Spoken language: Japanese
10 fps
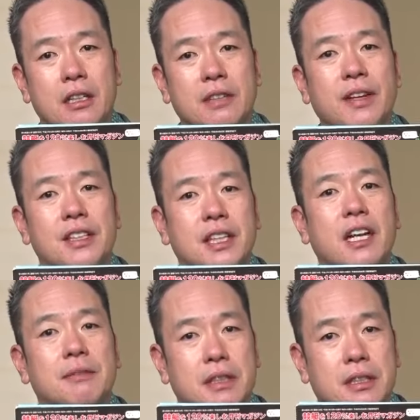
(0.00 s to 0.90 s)
イメージ
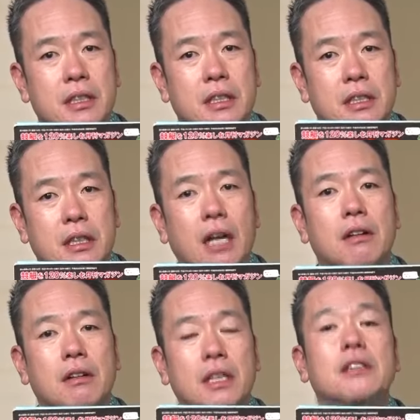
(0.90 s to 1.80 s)
があります。あ
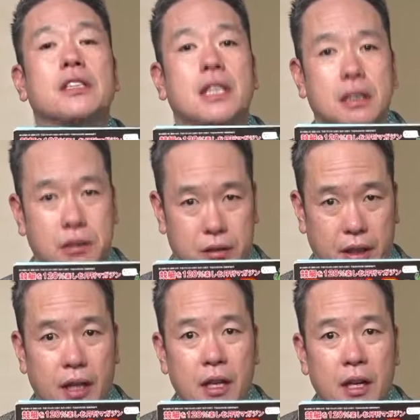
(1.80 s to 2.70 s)
の、井口選手っ
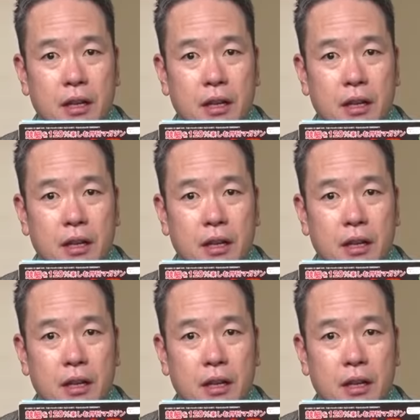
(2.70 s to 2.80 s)
て。